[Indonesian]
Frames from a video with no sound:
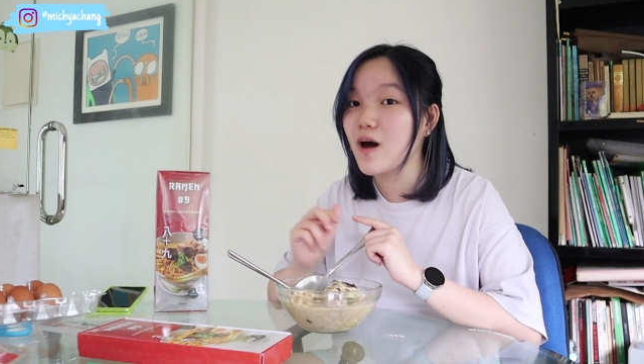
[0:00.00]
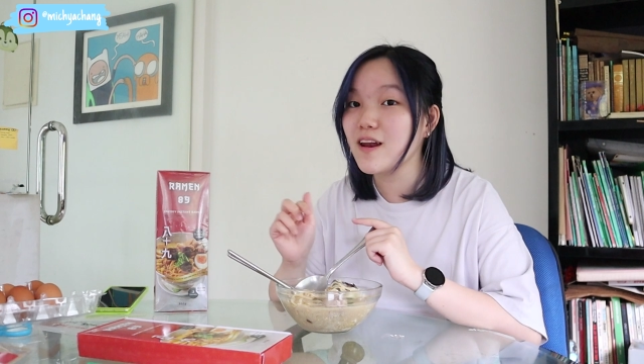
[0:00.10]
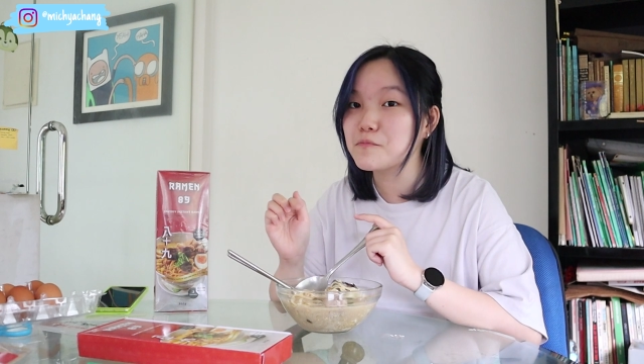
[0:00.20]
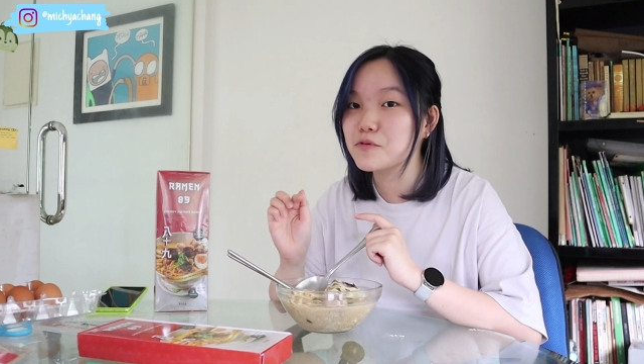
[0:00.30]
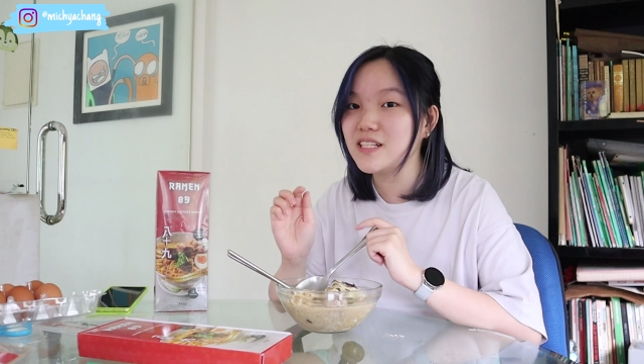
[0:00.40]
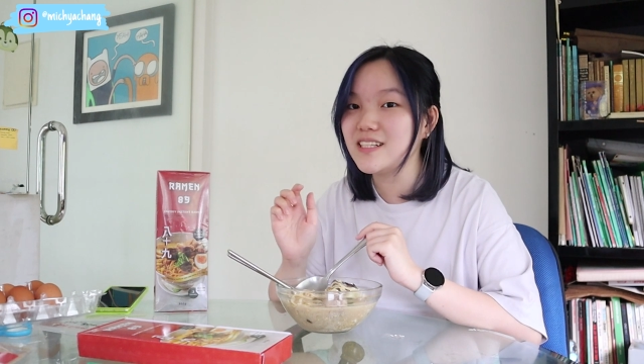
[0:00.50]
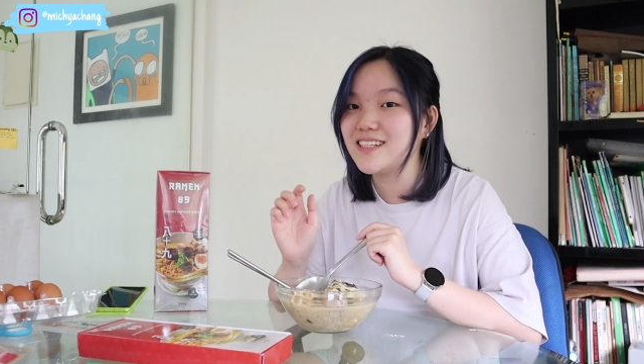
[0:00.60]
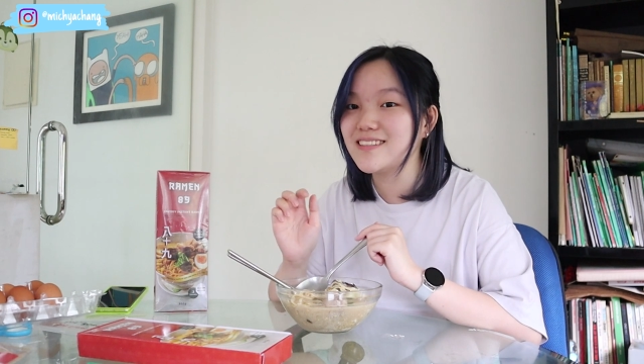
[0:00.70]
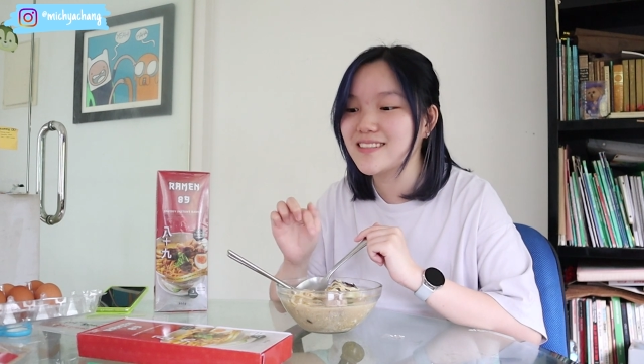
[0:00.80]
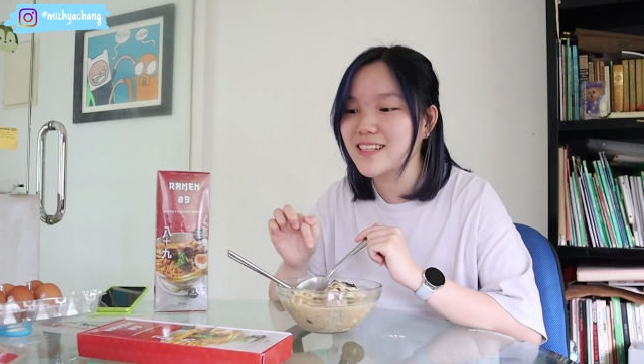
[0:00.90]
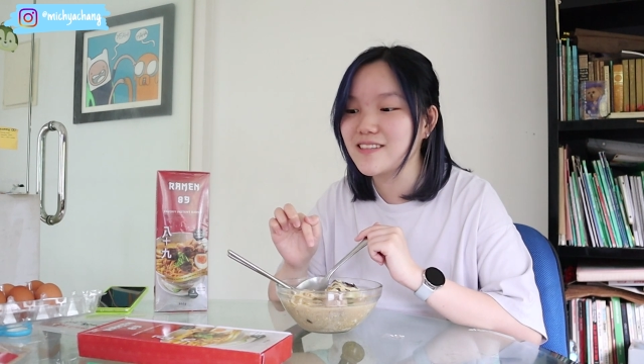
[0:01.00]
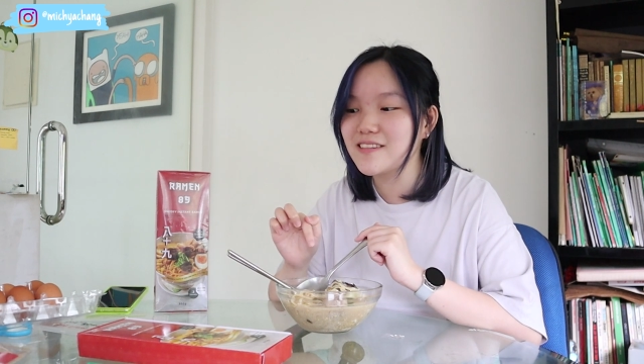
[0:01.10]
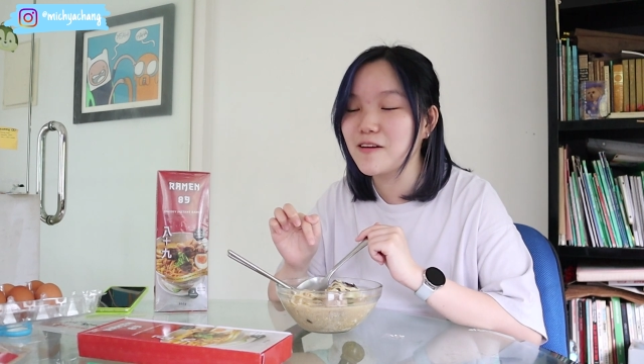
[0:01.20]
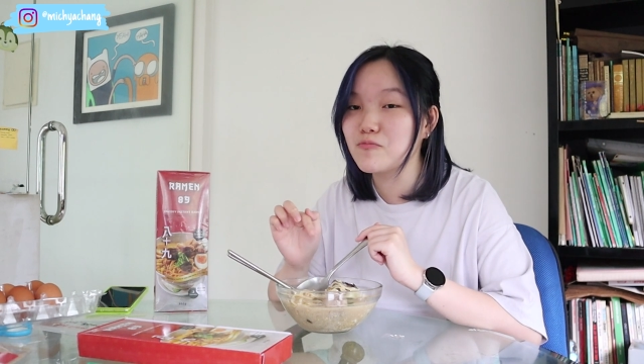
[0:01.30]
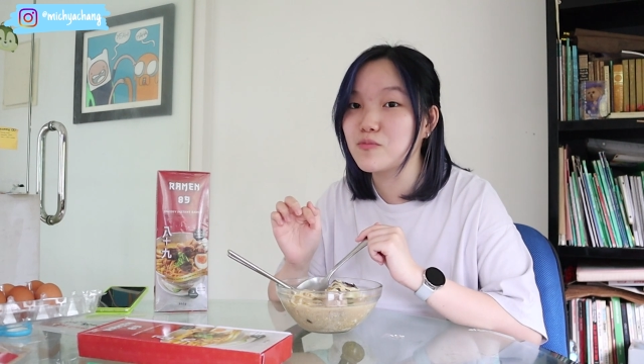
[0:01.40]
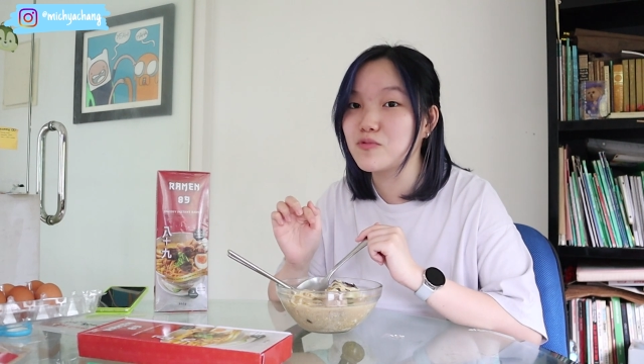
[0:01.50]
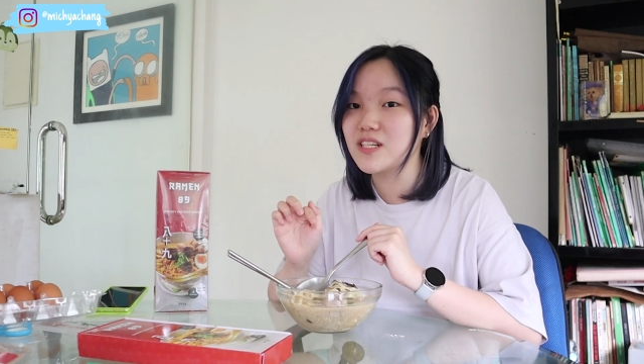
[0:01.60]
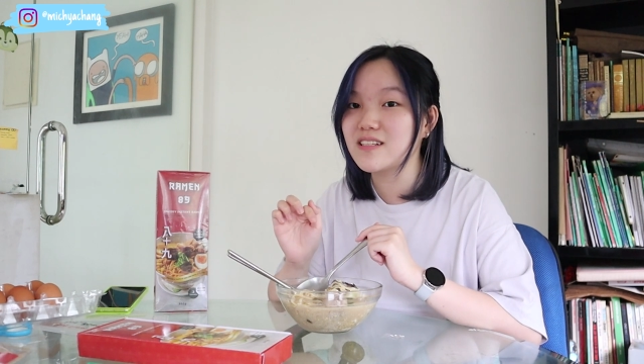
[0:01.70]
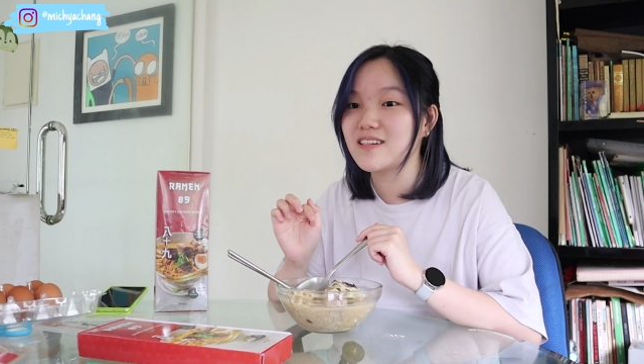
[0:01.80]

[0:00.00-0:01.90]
walaupun ini instan dan bumbunya